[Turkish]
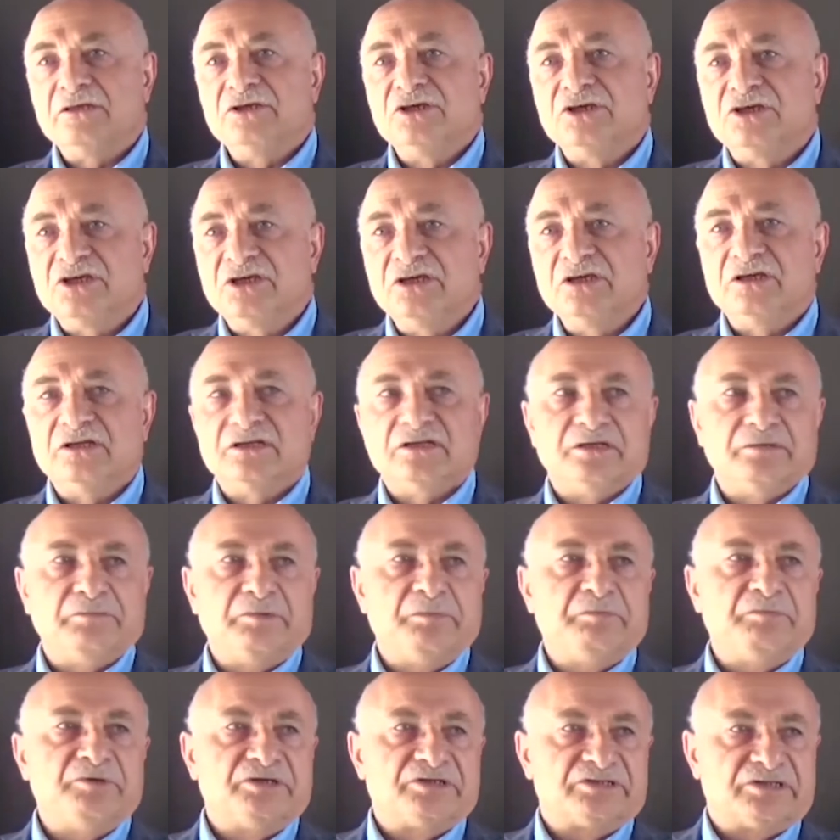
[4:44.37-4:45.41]
İki yıl
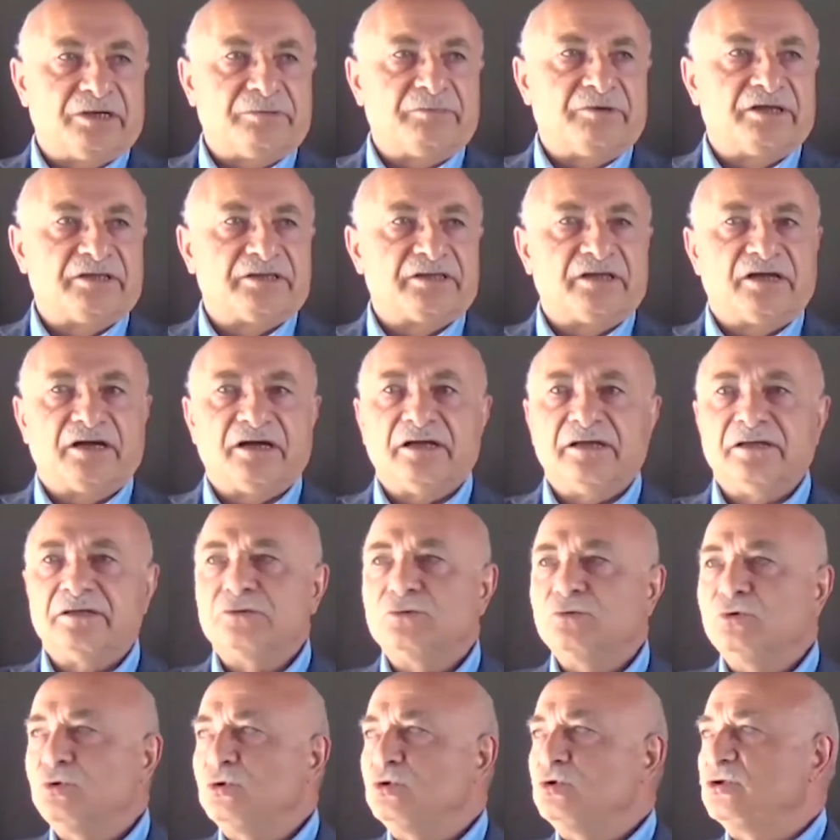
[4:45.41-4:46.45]
gibi bir zamanda
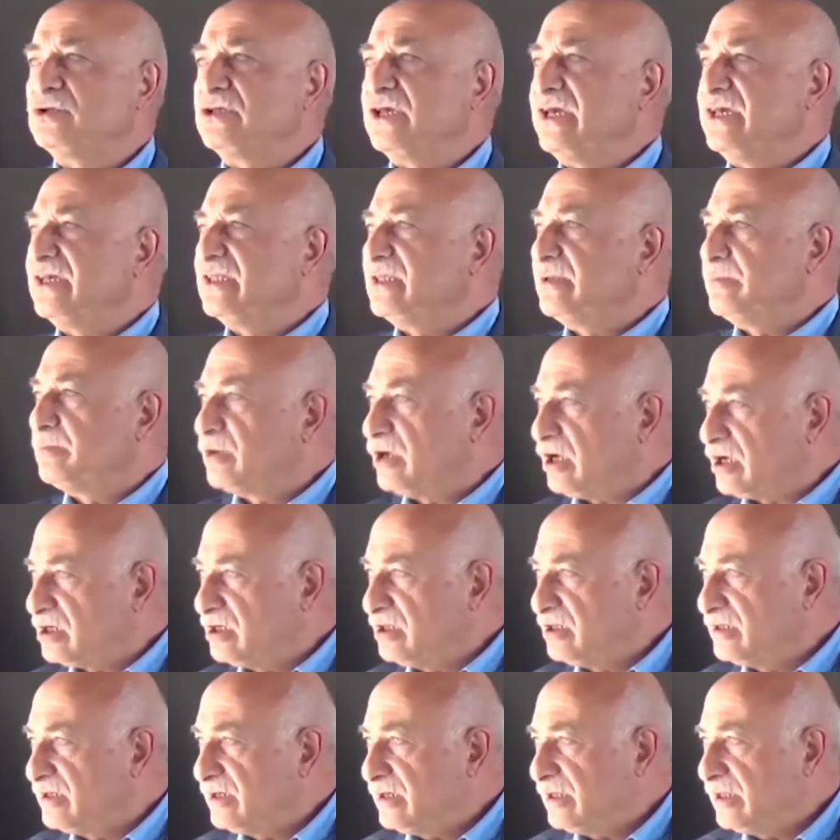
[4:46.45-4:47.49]
yüz yüze eğitim
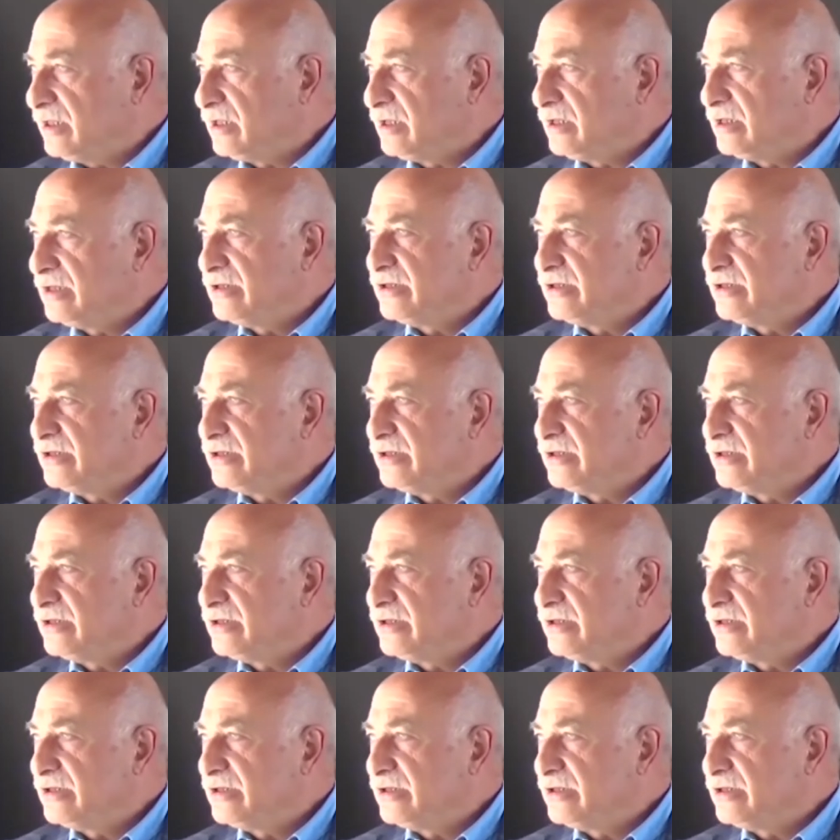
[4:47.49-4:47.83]
bırakıldı.